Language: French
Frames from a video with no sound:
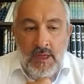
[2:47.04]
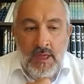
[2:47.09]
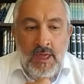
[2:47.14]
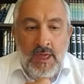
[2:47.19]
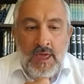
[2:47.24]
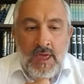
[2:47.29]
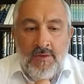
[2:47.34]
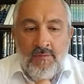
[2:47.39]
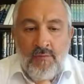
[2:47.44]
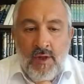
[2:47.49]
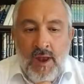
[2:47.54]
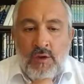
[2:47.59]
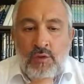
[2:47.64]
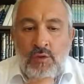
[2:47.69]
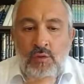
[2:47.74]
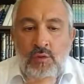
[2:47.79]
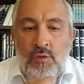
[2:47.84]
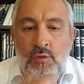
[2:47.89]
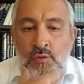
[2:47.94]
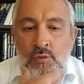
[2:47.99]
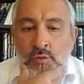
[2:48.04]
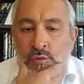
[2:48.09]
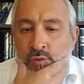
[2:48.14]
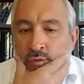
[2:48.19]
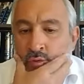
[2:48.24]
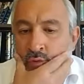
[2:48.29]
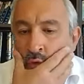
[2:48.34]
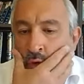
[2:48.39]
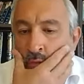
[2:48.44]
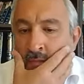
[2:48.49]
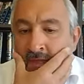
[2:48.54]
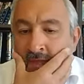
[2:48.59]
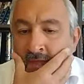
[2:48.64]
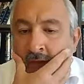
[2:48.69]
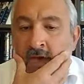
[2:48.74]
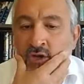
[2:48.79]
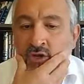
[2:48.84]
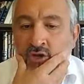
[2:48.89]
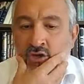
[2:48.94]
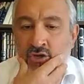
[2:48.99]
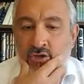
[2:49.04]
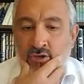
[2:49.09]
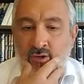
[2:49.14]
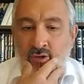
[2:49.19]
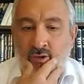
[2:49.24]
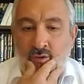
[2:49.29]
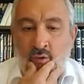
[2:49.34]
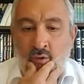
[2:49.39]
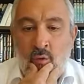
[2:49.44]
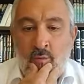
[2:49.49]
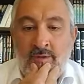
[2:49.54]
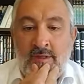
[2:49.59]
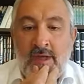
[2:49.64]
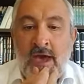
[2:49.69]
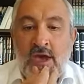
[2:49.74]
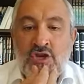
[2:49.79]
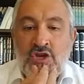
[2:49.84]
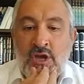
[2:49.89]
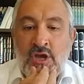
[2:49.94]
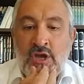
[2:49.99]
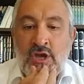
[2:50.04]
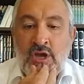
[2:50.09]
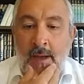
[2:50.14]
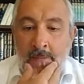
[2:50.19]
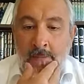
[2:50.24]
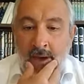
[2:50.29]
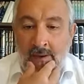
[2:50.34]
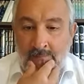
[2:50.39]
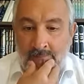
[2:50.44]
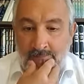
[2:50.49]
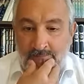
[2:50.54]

Et voilà que le Midrash, le Midrash Rabbah,